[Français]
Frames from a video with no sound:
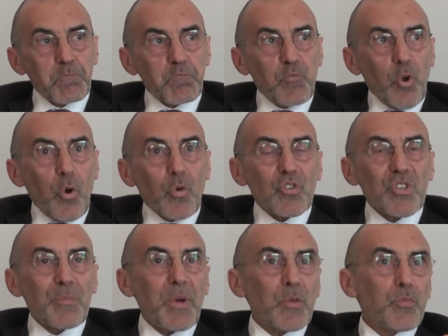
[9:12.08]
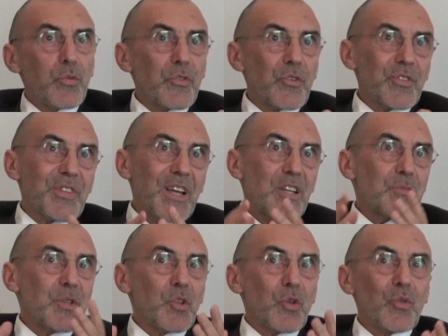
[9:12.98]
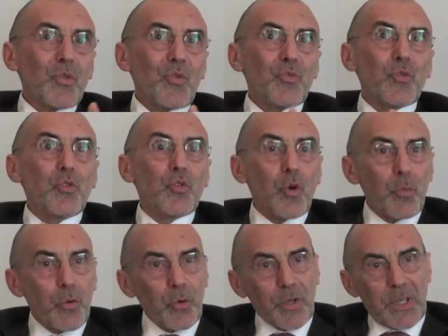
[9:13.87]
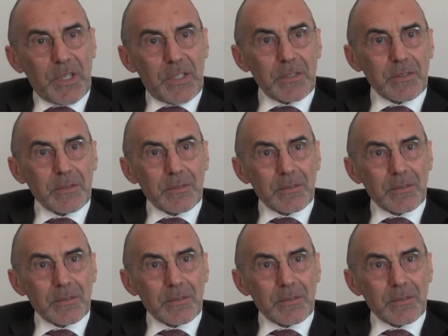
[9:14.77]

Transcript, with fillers: Dans, je n'ai pas de pourcentage, mais dans de nombreux cas,